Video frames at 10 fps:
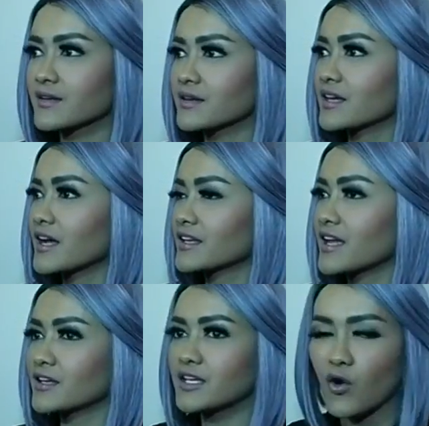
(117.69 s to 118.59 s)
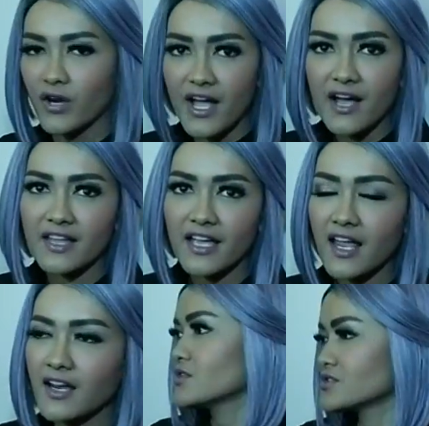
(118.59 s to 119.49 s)
dengan yang di Korea Thailand
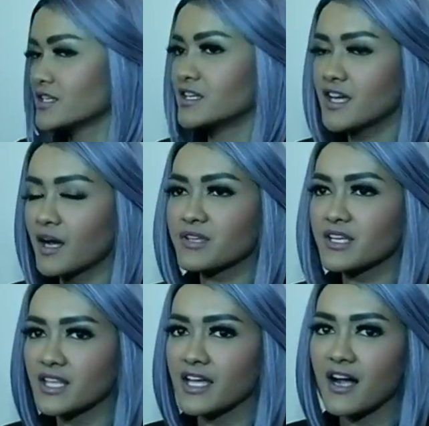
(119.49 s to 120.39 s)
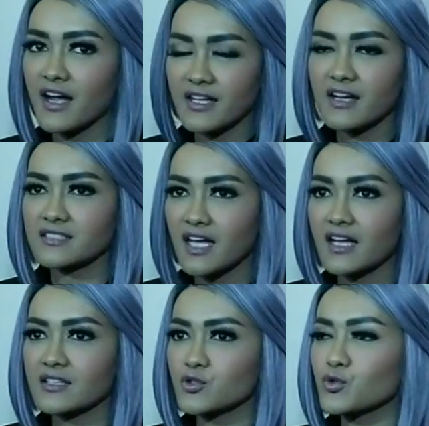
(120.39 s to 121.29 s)
jadi ini akan menjadi tayangan yang sangat
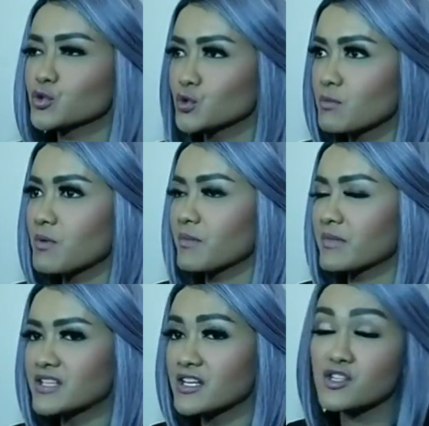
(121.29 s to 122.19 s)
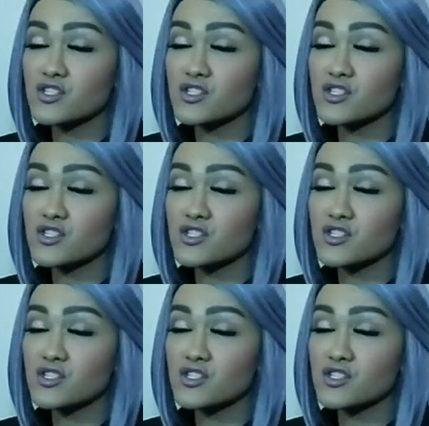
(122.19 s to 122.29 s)
ditunggu-tunggu sama pemirsa dan